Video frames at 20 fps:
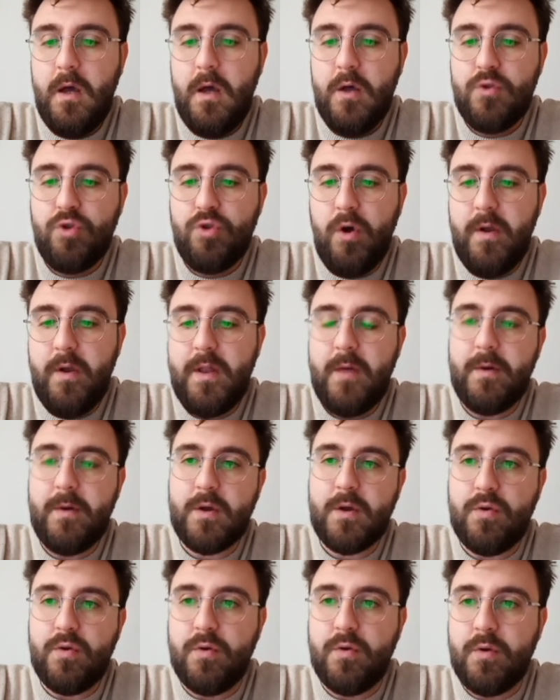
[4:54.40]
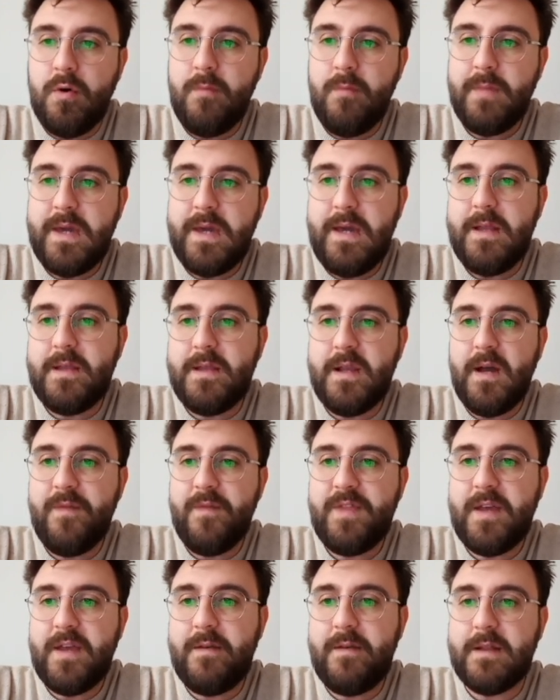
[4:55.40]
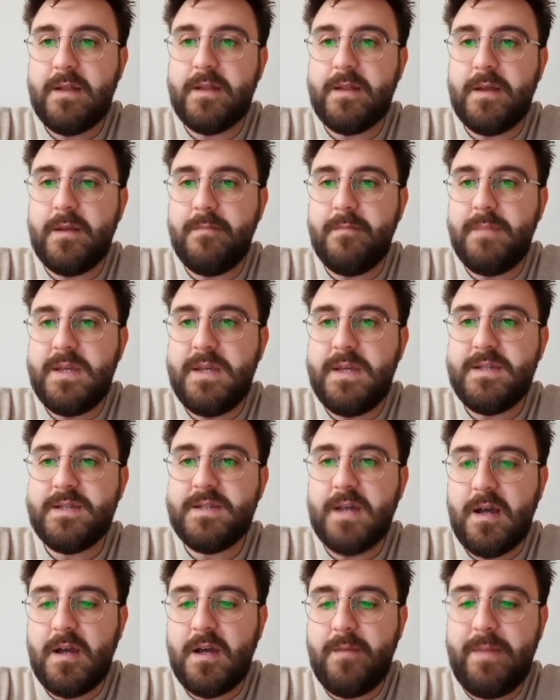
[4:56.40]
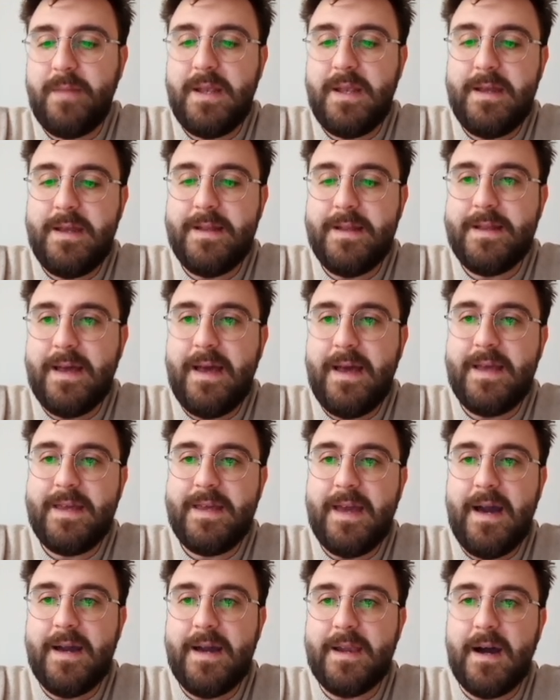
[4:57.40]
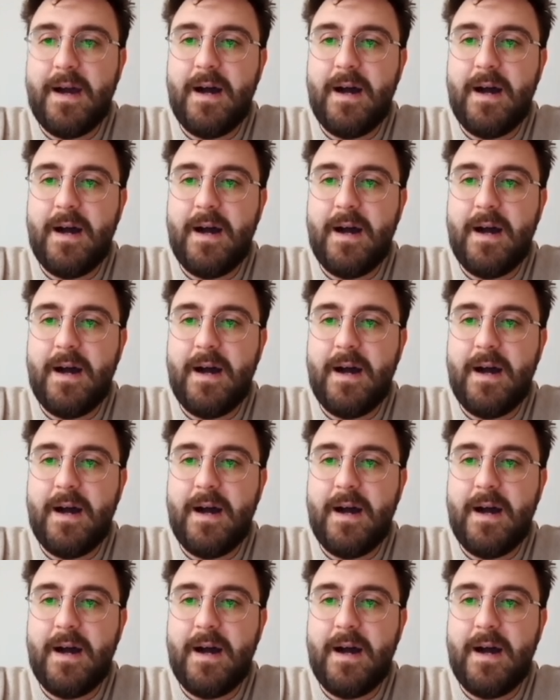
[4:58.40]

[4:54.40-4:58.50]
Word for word: Dörde bakıyorum. İtilaf devletlerinin misak-ı millide yer